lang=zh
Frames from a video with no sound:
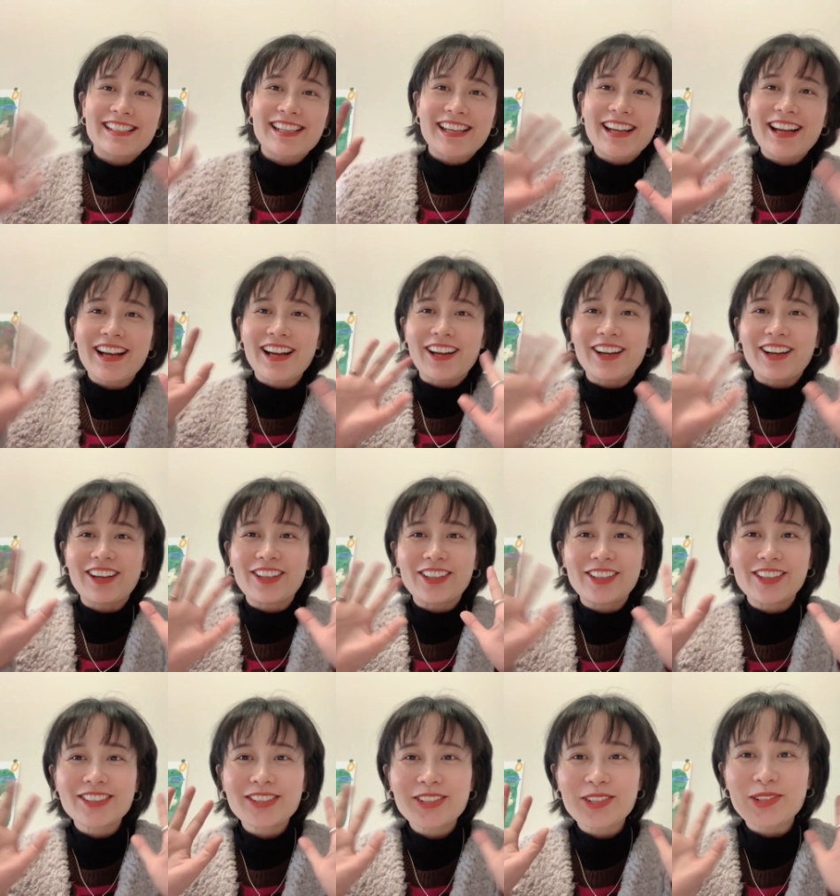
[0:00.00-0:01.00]
大家
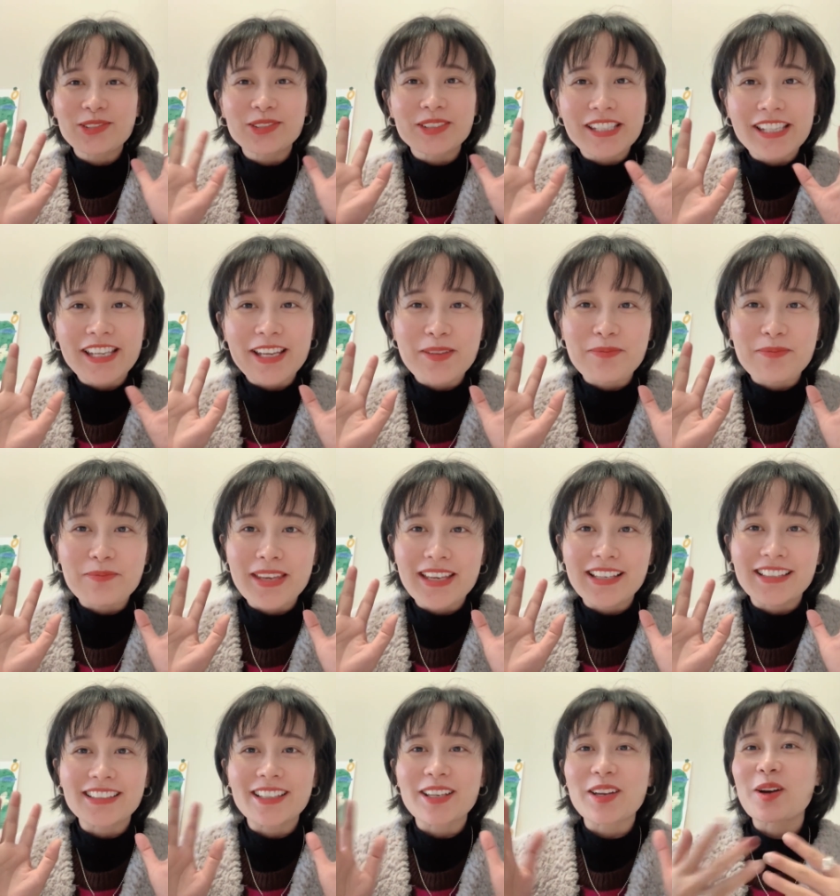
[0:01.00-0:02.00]
好，又见
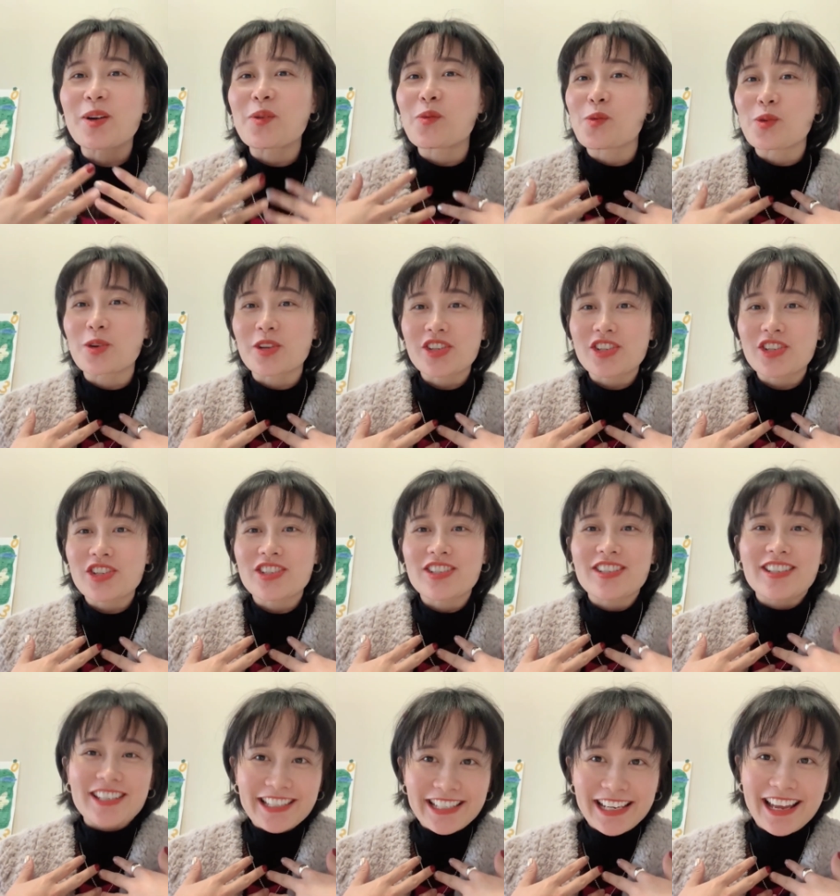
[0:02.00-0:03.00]
面了，我是
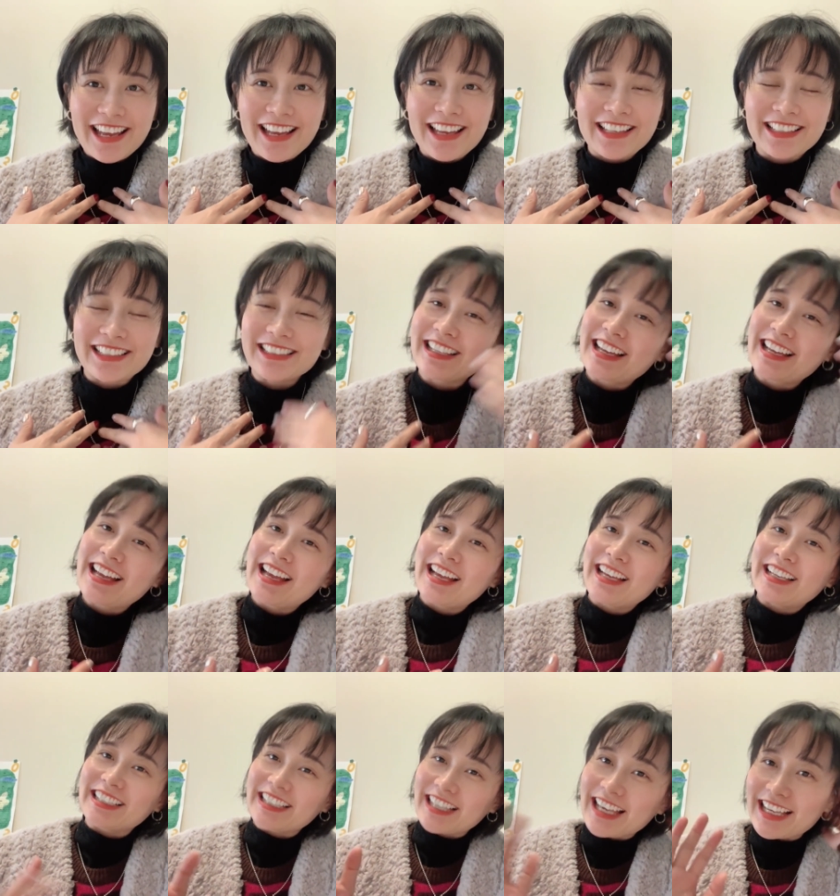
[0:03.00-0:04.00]
山，
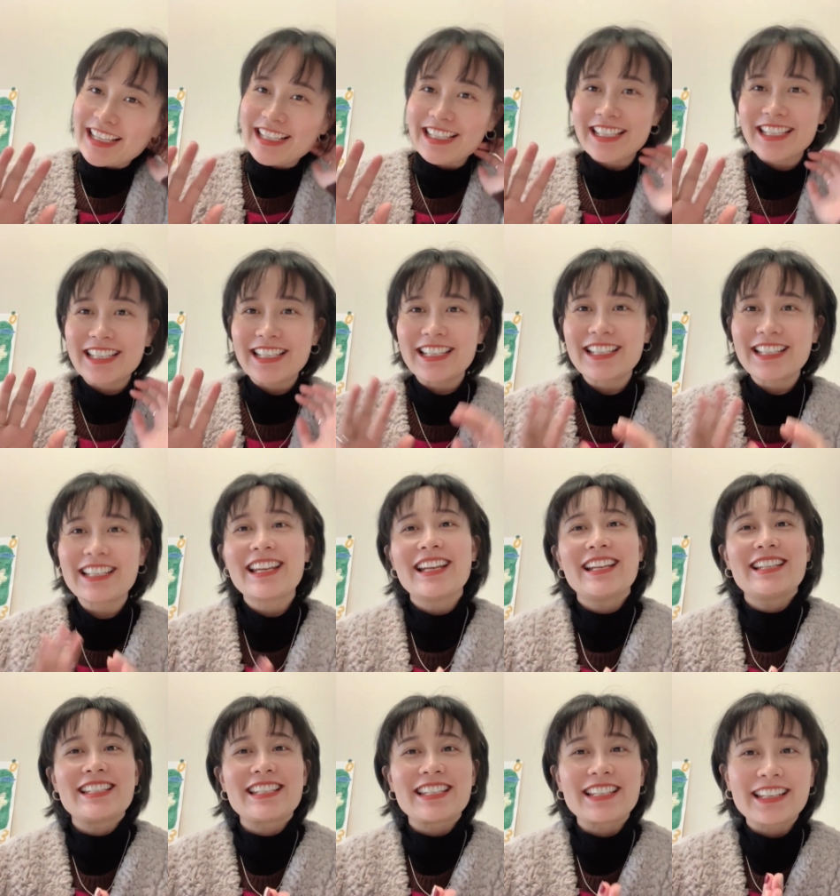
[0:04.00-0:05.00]
很开心。
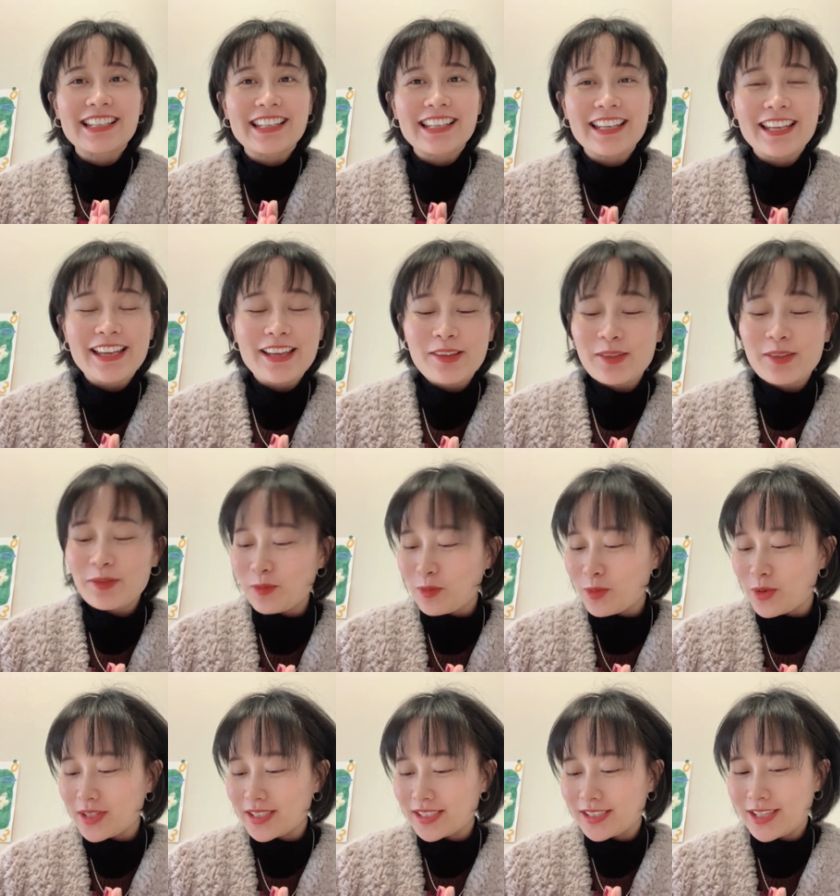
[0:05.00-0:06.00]
今天
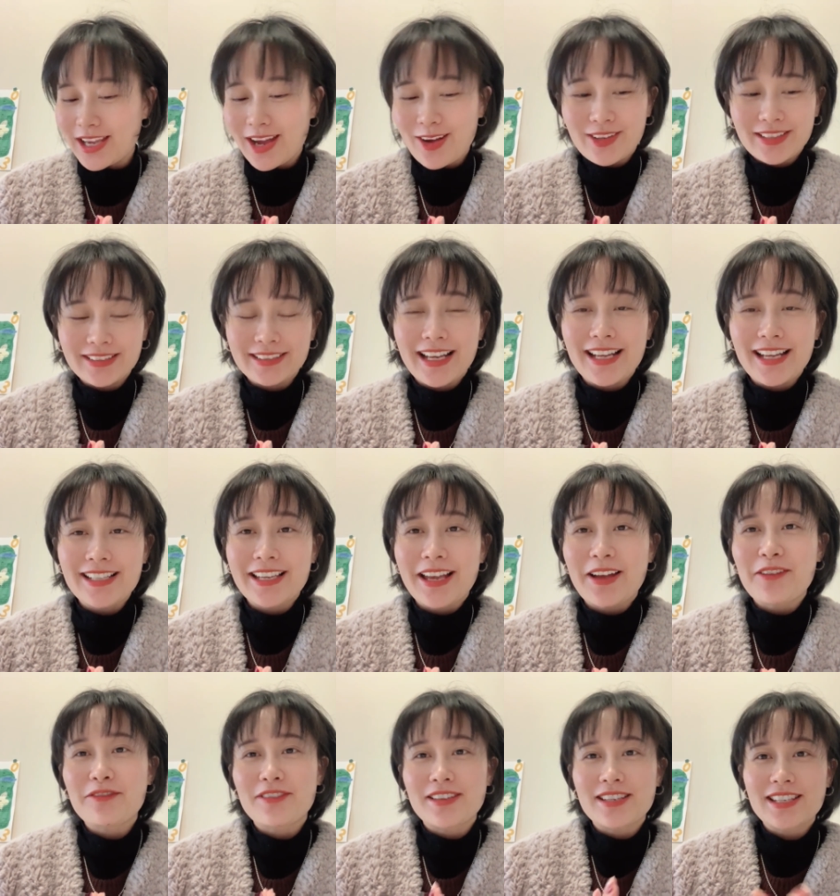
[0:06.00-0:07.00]
我要跟大家
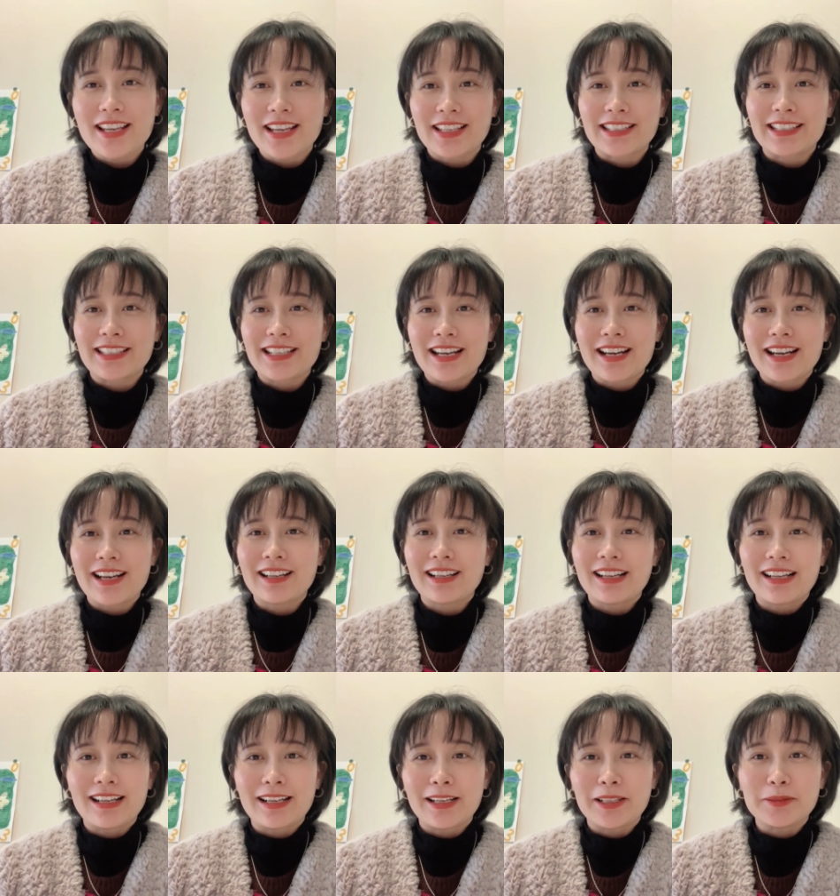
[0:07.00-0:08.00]
分享一个
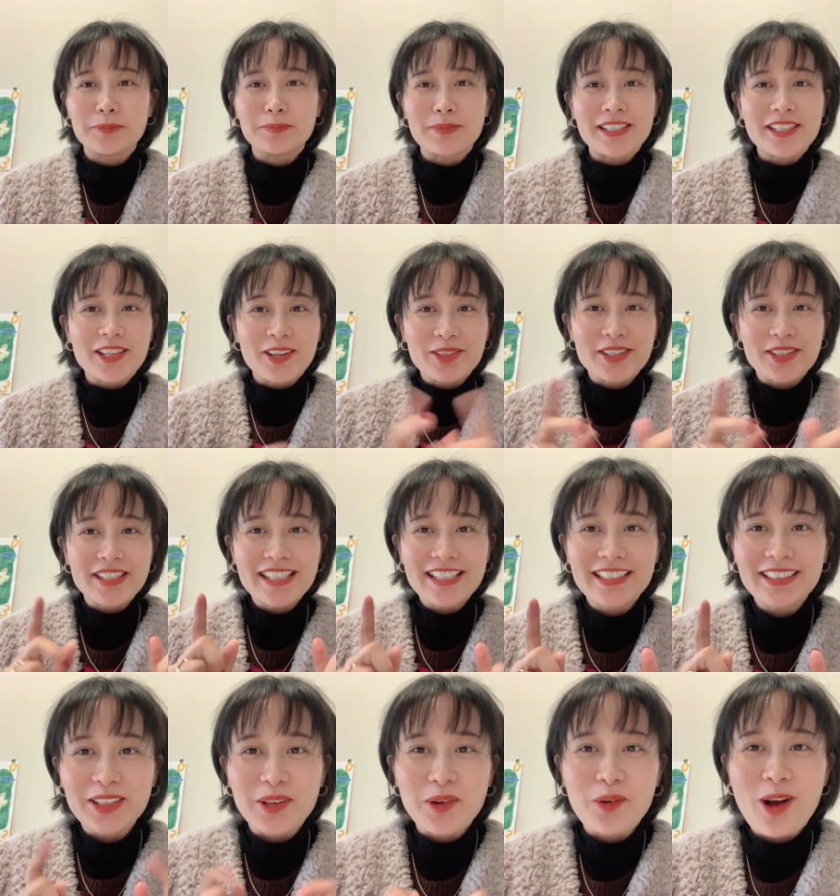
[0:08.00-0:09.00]
啊比较新
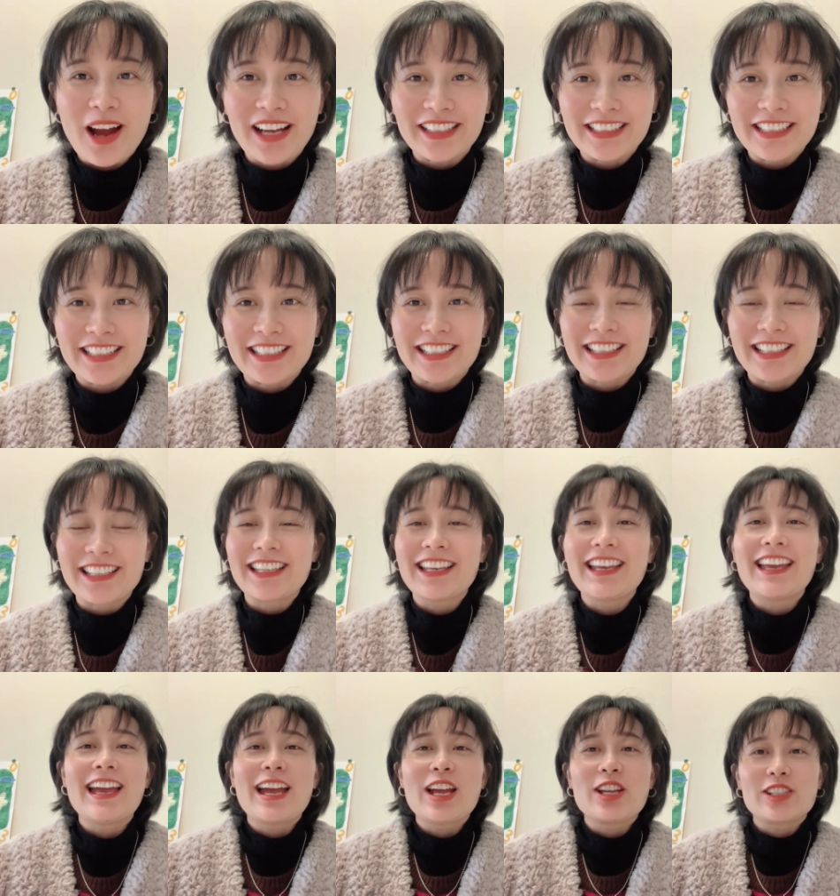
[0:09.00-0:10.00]
的话题，
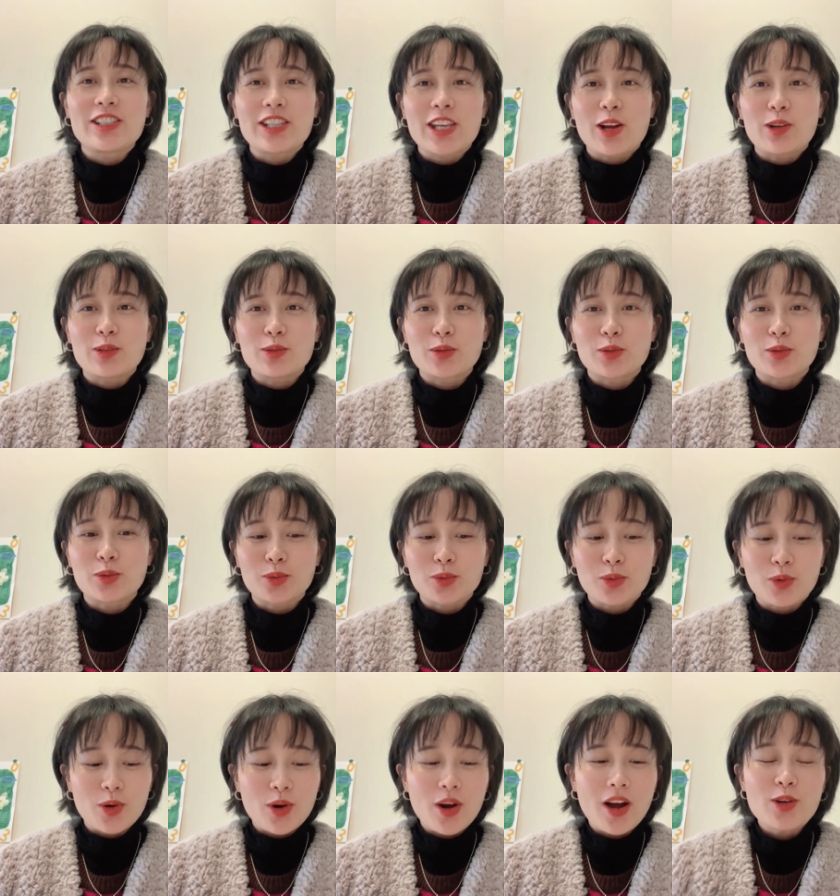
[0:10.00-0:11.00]
叫
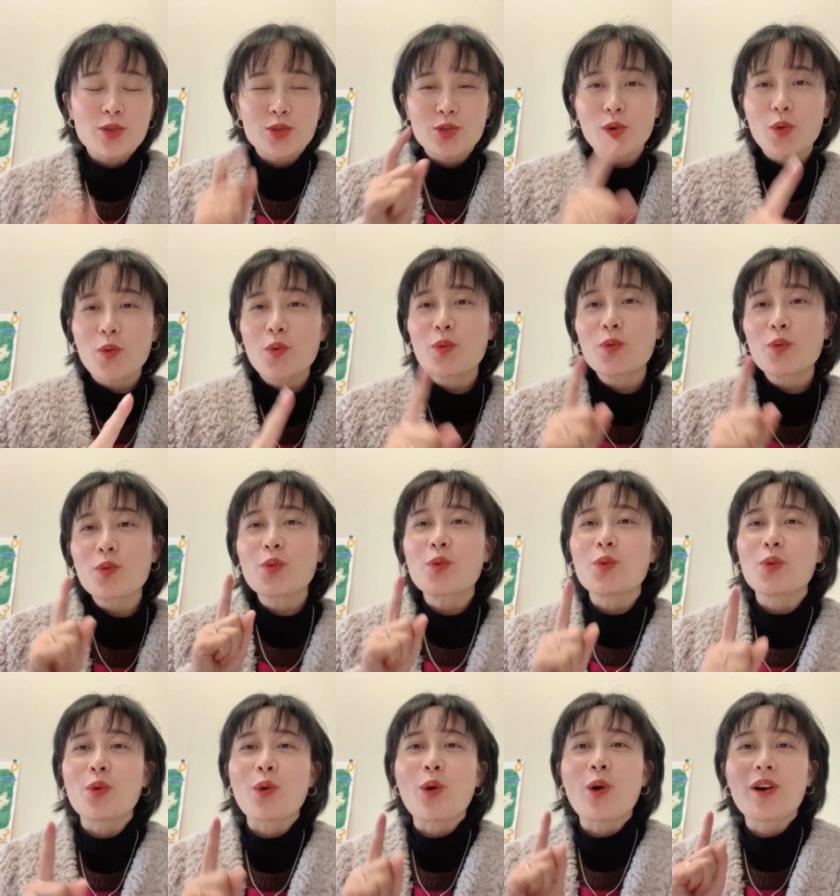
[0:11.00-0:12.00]
做中
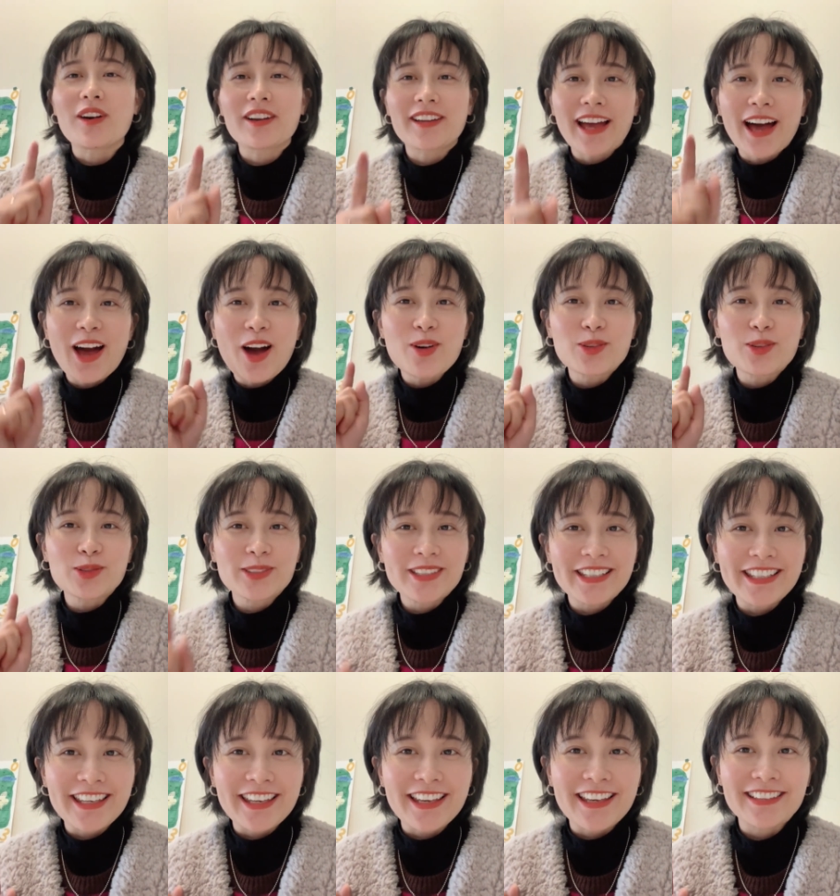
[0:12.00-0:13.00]
国高
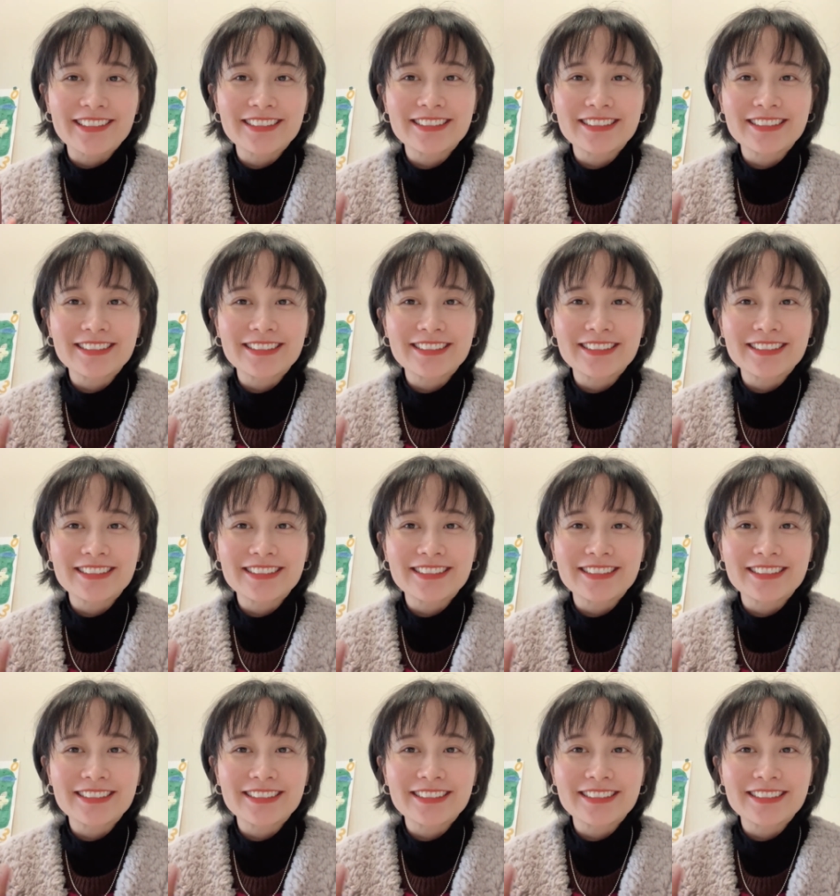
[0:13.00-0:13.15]
铁。